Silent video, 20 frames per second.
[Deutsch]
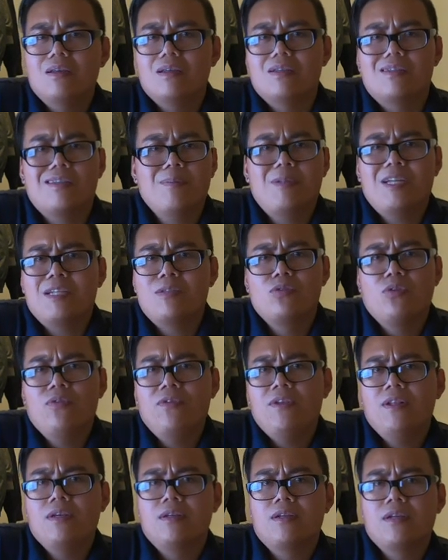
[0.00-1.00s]
Es gibt halt so
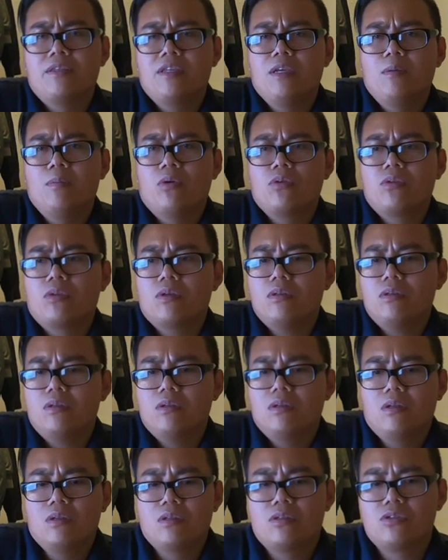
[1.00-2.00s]
viele Kritikpunkte,
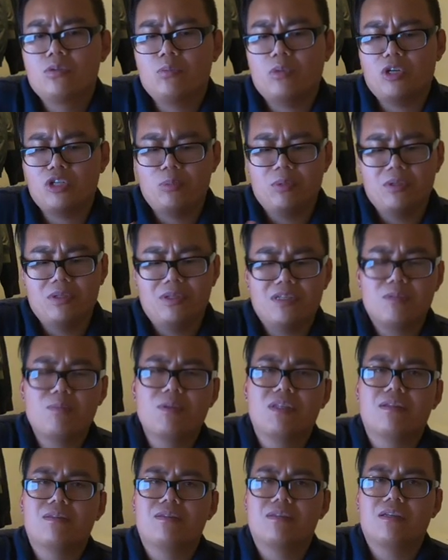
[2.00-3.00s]
zum Beispiel das
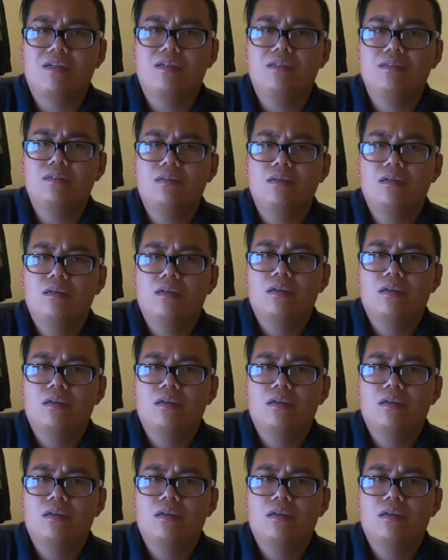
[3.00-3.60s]
mit den Zellen